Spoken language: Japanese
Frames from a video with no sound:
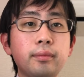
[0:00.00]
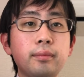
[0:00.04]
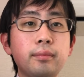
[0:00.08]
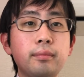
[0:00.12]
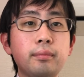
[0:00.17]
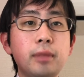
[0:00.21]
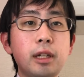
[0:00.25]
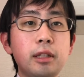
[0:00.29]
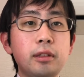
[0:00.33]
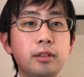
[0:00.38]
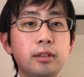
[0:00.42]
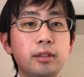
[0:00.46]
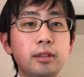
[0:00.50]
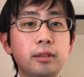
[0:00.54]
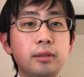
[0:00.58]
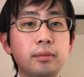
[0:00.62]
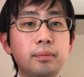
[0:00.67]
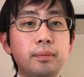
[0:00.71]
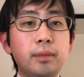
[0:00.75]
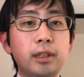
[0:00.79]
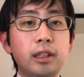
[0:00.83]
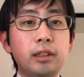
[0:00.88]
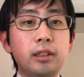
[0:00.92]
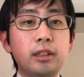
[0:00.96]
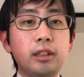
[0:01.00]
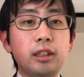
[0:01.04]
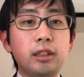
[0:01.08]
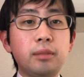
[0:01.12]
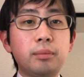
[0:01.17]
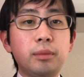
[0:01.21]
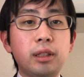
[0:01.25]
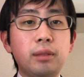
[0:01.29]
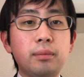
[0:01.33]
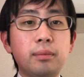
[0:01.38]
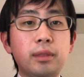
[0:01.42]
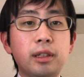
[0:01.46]
まず
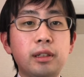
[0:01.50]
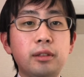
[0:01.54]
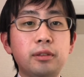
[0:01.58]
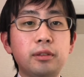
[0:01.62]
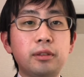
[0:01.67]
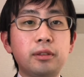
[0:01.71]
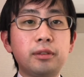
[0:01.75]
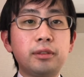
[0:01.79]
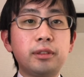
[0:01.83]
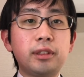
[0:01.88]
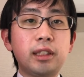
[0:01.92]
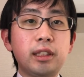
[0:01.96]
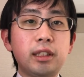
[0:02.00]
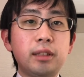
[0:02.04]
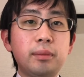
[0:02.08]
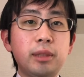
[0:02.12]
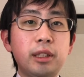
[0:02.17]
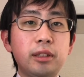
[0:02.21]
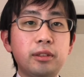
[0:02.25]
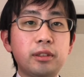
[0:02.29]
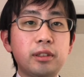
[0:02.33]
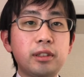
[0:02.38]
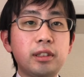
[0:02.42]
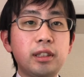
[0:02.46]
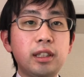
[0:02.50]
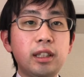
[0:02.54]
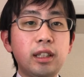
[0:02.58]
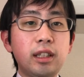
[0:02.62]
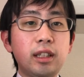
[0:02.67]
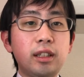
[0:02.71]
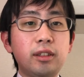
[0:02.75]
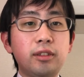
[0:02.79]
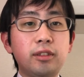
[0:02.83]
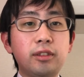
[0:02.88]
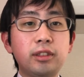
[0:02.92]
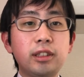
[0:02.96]
パーティーメンバーの2人目として
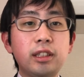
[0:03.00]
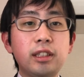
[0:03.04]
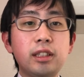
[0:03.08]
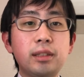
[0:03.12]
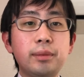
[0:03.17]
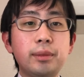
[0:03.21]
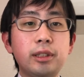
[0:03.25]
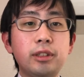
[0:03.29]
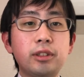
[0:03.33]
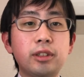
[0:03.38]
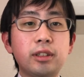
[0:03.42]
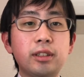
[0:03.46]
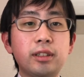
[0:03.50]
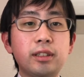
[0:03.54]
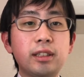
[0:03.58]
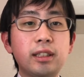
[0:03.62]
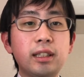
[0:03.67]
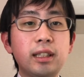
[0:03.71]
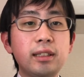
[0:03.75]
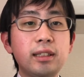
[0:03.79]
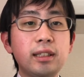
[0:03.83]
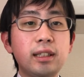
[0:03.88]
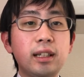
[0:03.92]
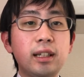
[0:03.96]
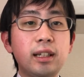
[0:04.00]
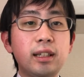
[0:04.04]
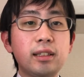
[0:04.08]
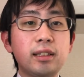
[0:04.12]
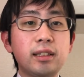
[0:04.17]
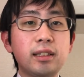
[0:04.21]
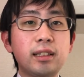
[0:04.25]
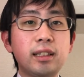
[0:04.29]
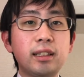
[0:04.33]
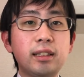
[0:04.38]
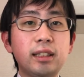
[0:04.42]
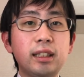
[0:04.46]
おなじみの
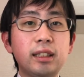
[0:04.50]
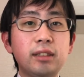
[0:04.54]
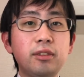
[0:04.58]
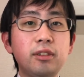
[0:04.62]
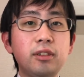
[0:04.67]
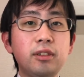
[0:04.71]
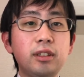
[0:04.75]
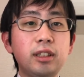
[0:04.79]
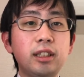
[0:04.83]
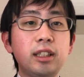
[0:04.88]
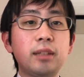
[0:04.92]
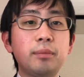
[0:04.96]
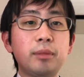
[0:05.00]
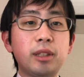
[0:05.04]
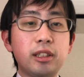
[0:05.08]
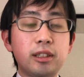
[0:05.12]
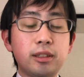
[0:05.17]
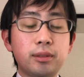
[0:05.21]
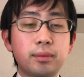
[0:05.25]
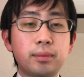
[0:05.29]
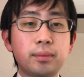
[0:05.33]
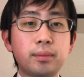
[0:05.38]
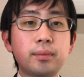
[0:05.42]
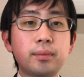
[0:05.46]
スカサハスカディを入れます